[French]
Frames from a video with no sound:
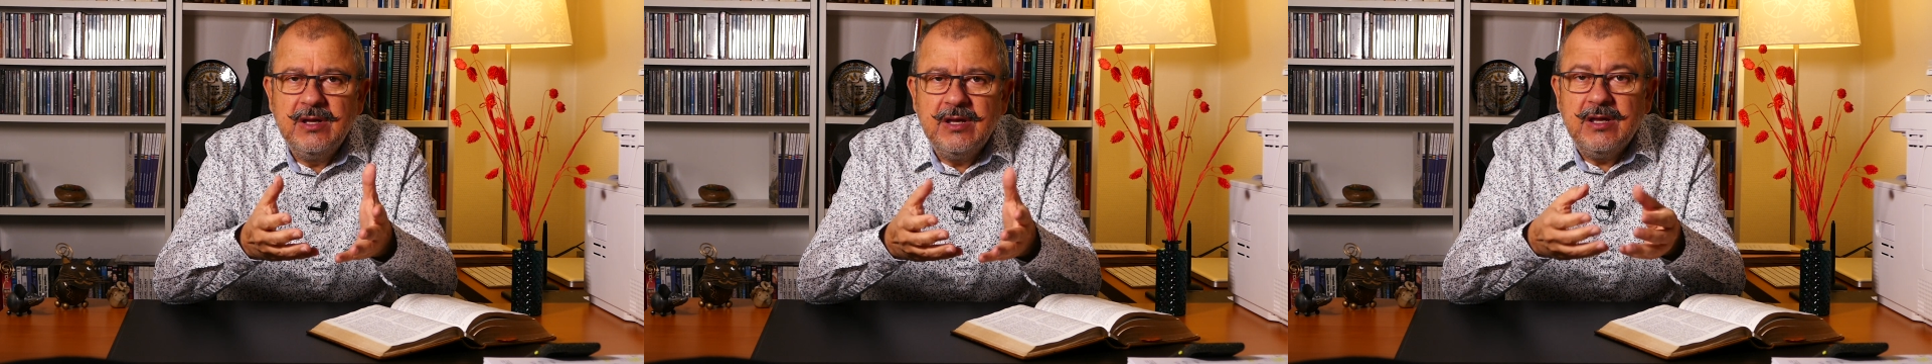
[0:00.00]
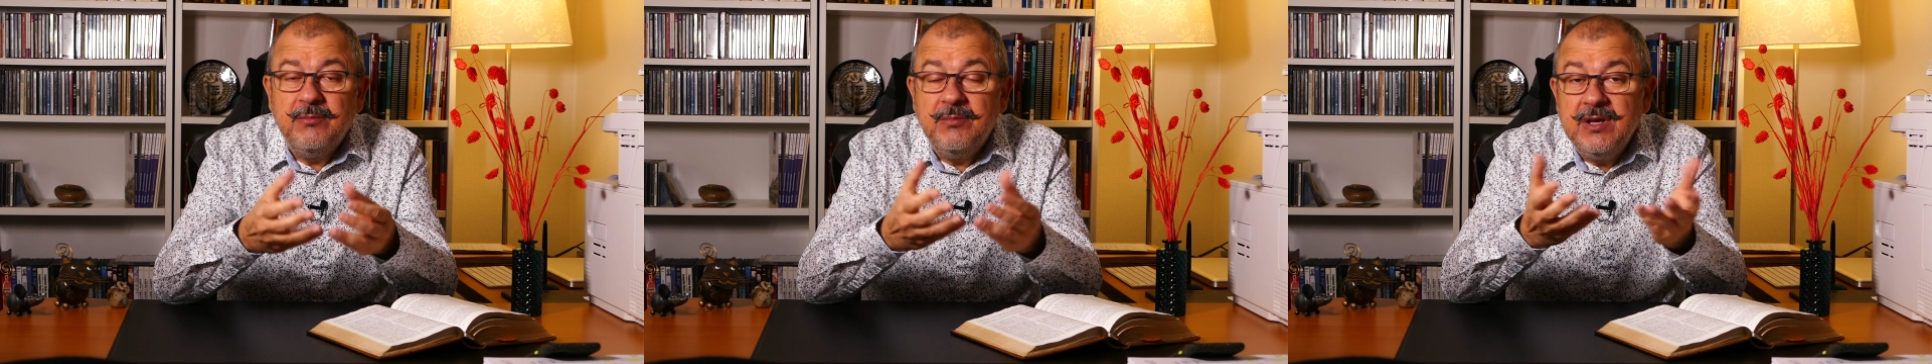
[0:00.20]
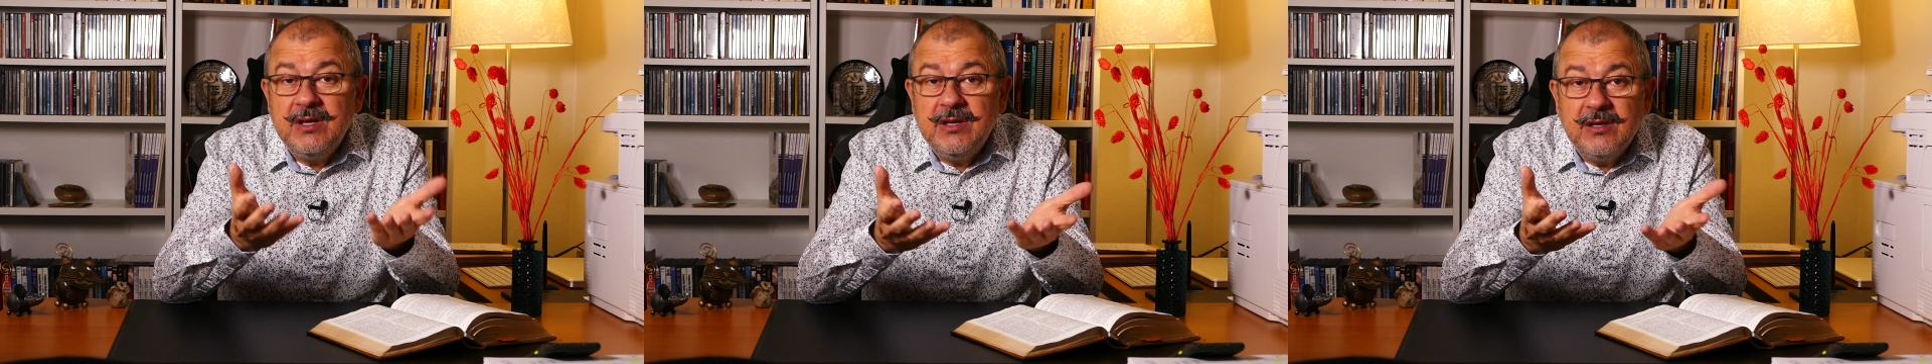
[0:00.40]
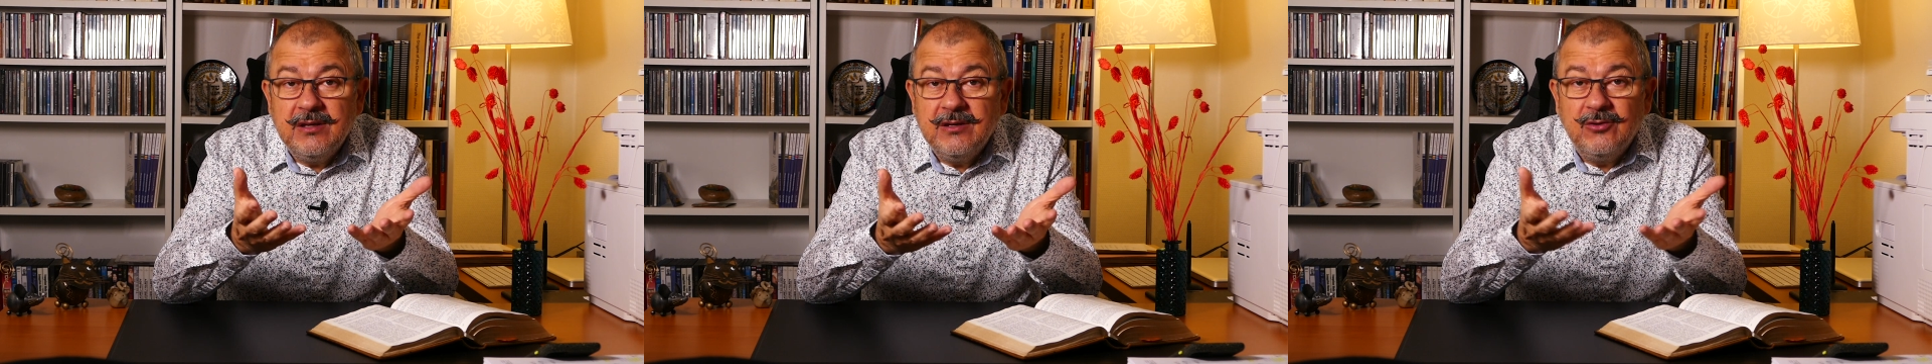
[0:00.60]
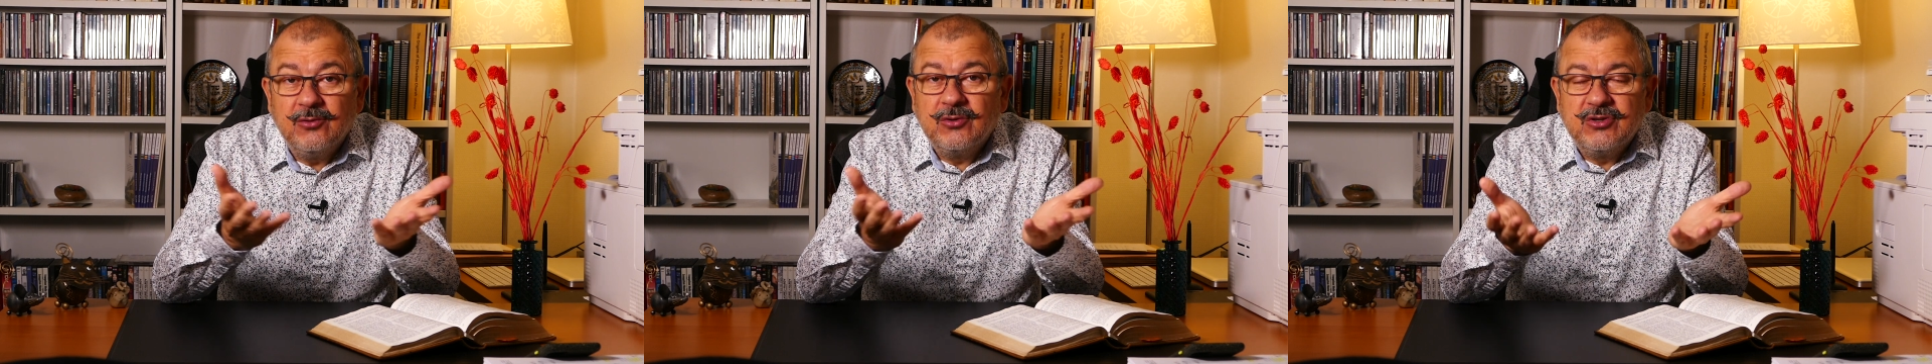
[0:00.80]
aimer
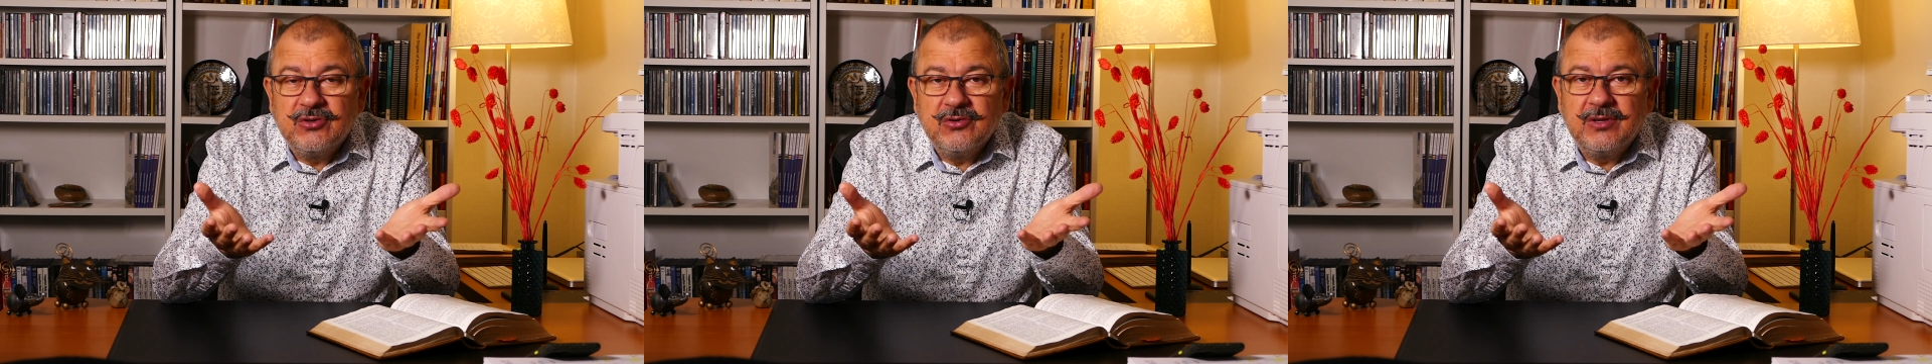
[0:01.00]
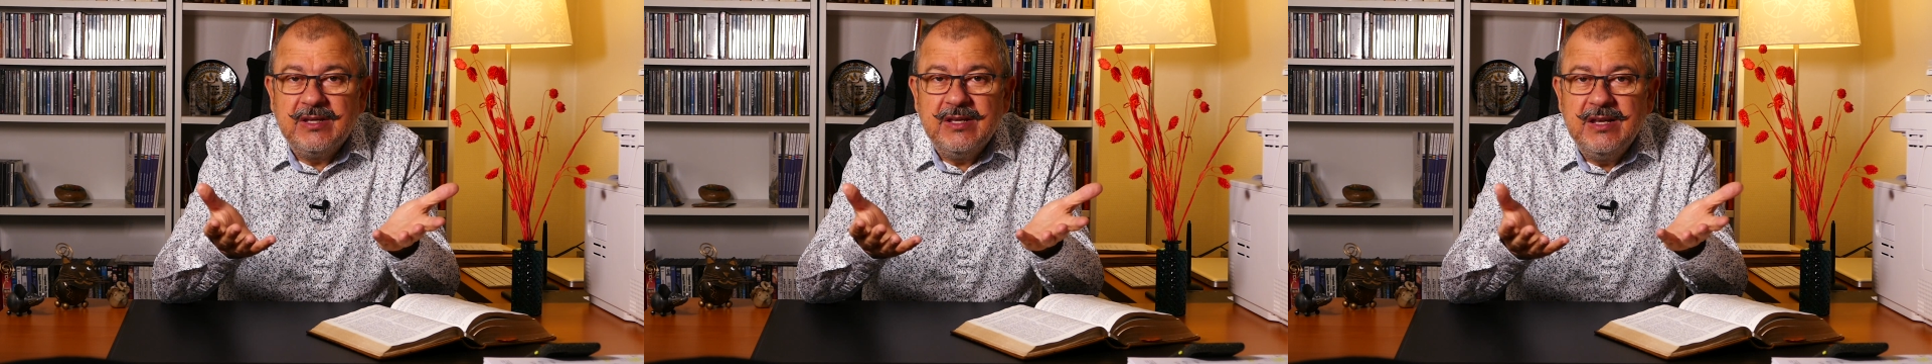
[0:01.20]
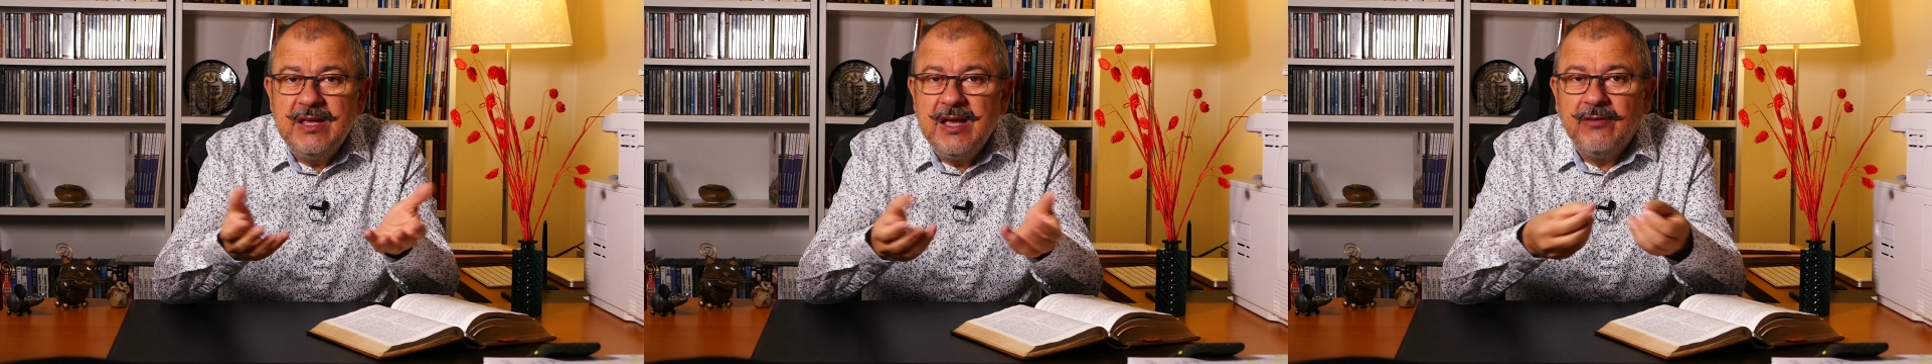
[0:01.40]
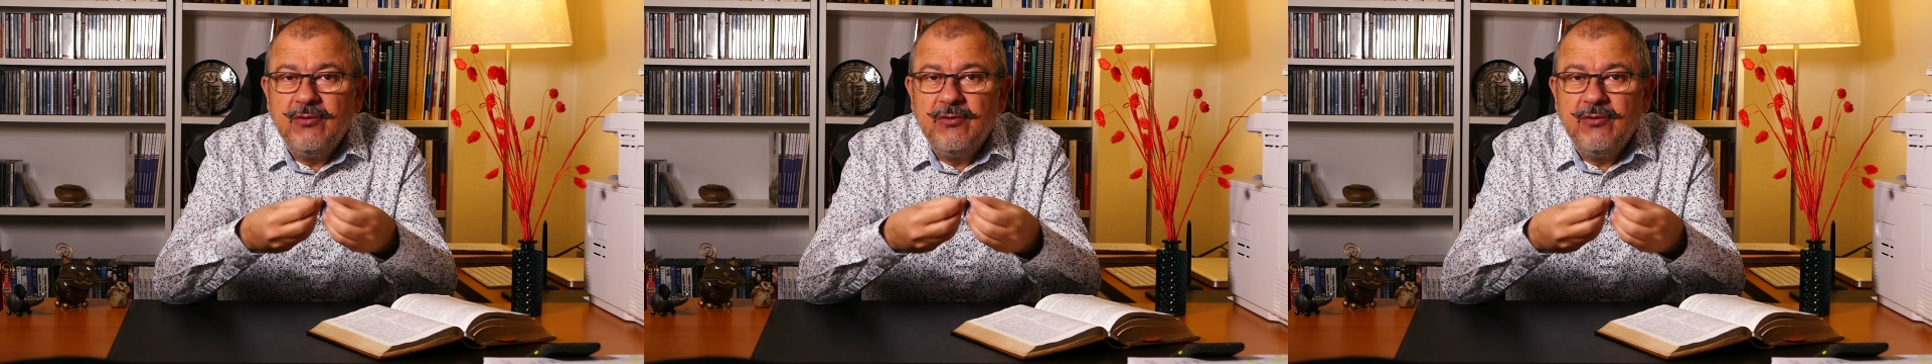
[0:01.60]
donc ce qu'il est,